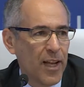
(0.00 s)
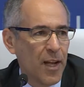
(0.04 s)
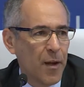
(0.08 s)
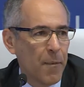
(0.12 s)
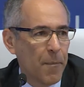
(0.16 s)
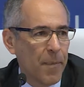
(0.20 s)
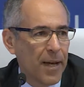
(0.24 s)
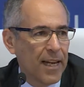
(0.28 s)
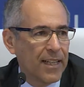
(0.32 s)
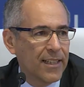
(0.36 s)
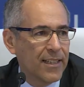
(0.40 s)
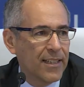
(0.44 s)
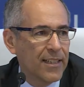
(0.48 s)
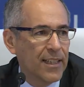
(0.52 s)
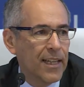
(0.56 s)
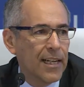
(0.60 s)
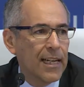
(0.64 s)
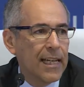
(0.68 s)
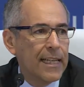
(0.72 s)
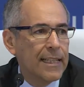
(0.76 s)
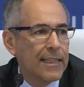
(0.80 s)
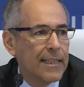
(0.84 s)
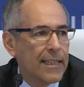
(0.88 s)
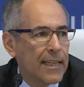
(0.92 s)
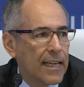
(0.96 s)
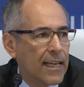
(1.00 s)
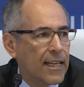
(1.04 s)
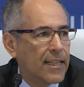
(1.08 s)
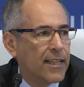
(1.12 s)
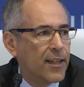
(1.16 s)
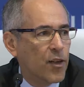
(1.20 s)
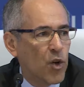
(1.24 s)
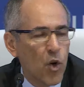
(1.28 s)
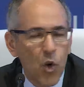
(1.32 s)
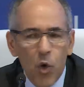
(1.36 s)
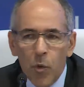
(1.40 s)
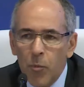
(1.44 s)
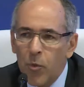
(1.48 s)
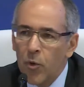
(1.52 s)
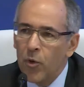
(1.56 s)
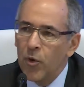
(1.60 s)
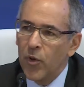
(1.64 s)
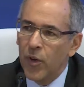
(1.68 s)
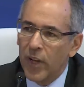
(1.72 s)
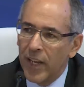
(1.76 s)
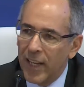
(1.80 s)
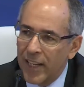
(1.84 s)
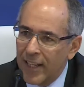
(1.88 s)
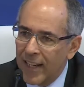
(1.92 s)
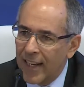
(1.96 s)
para tener la idea de cómo
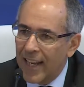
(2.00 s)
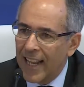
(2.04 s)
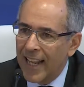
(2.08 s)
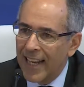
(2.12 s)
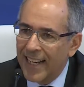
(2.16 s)
en la,